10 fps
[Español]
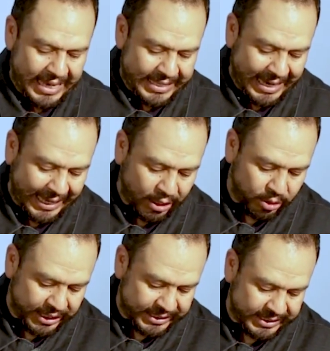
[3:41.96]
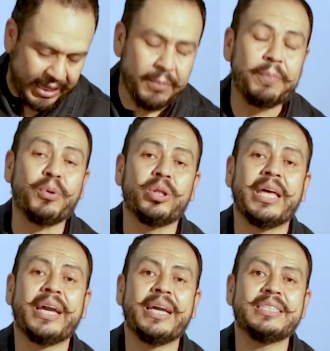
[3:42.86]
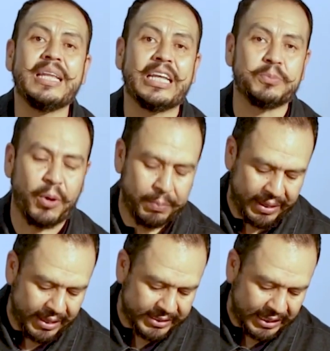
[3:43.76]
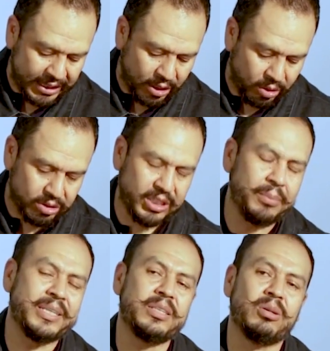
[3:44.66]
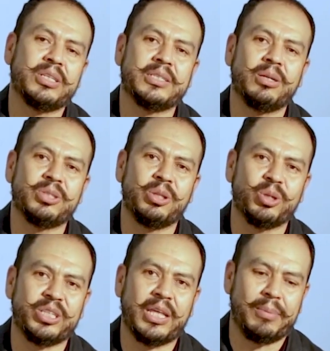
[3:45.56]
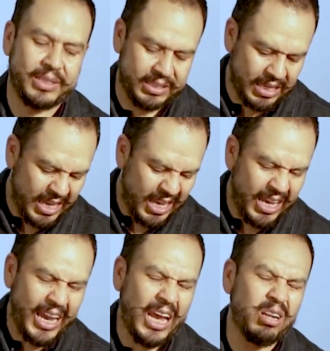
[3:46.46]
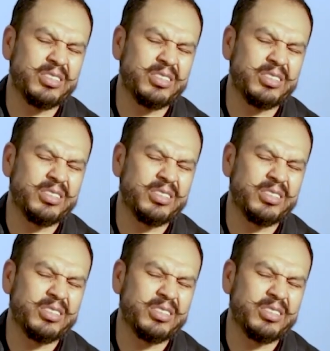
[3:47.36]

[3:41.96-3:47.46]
ya que con este proteges las propiedades anticorrosivas de los aceros inoxidables. En